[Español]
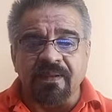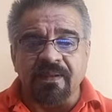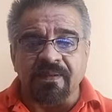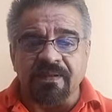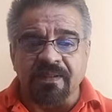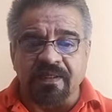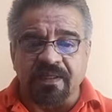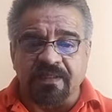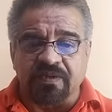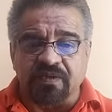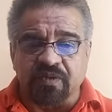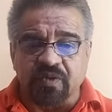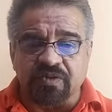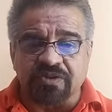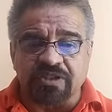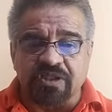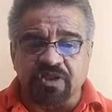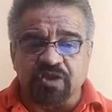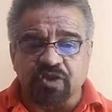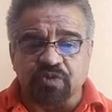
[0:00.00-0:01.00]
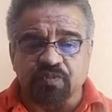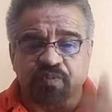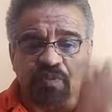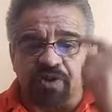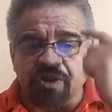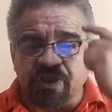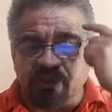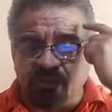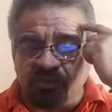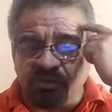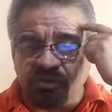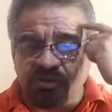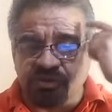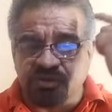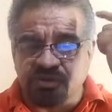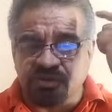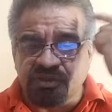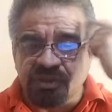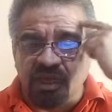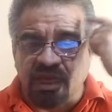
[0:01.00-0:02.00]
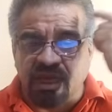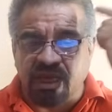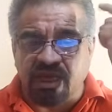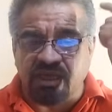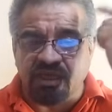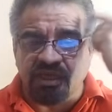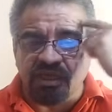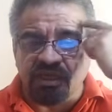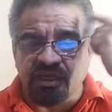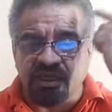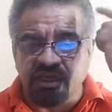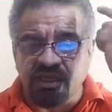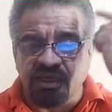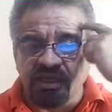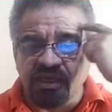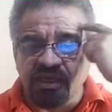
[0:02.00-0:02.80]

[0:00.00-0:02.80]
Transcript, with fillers: Y entonces nos podemos aquí,